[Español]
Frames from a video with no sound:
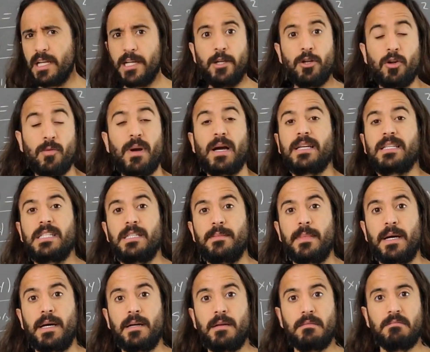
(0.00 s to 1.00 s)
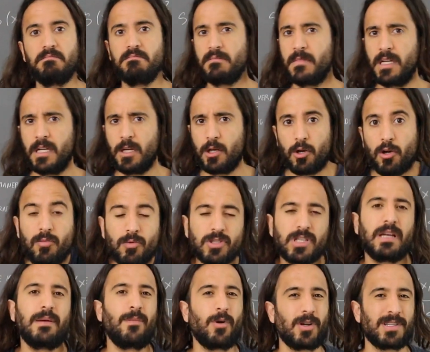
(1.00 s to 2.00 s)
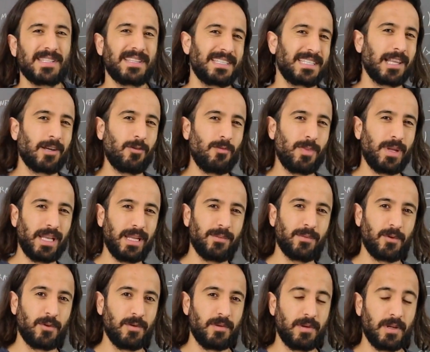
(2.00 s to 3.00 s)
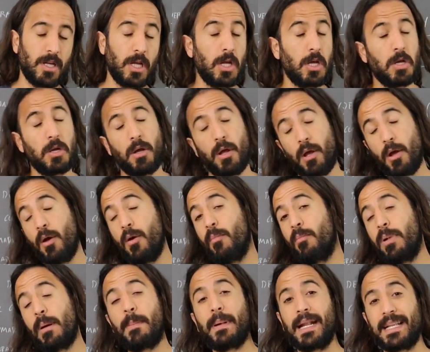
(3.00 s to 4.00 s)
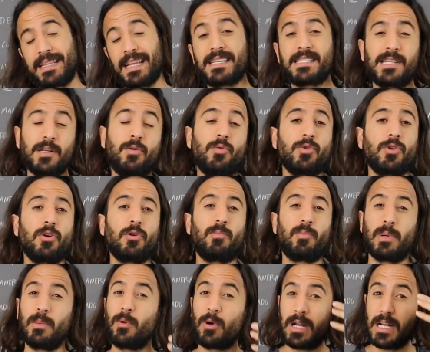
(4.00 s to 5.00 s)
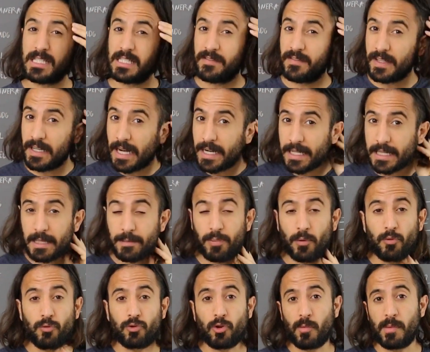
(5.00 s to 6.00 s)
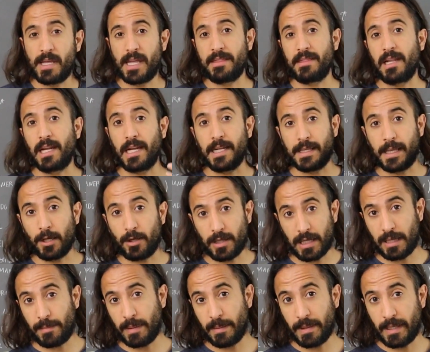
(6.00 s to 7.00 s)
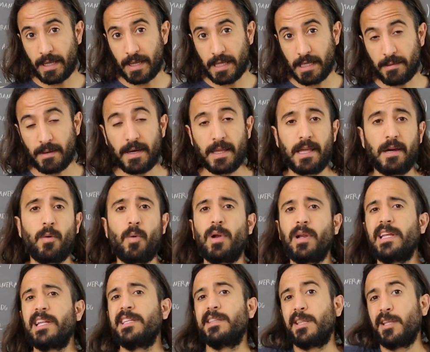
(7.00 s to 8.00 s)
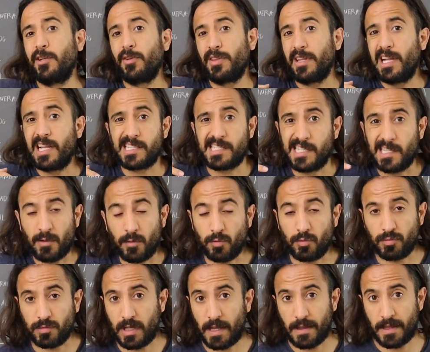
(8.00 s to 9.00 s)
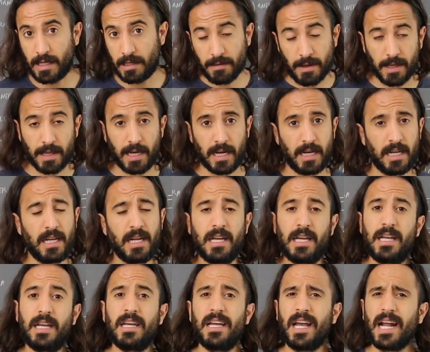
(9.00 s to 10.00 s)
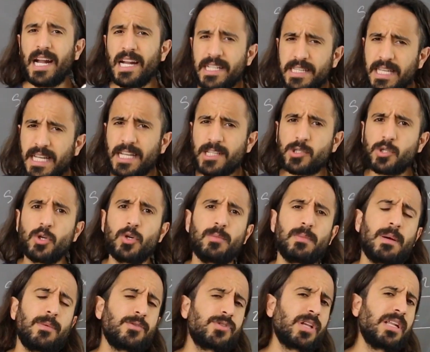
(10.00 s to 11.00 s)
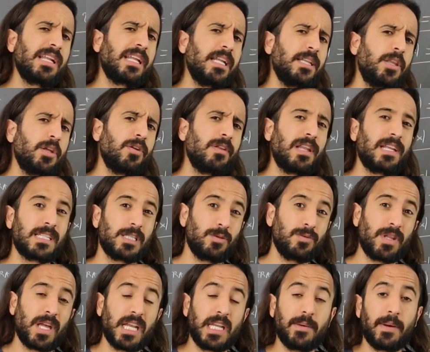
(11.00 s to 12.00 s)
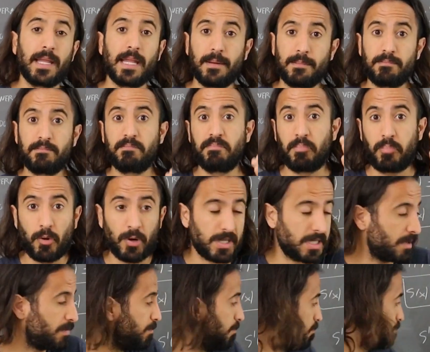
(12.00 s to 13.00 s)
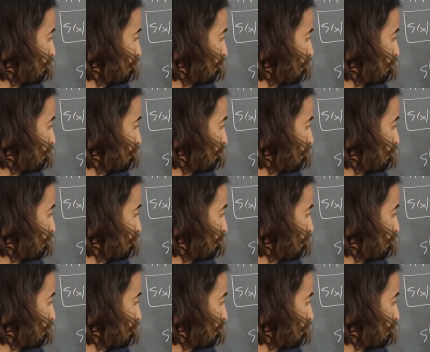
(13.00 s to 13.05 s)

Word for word: y no máxima? ¿Cómo sabemos que se trata de un mínimo? Pues para estar seguros, podemos clasificar este punto mediante el criterio de la primera derivada o el criterio de la segunda derivada. En este caso, vamos al criterio de la segunda derivada, pues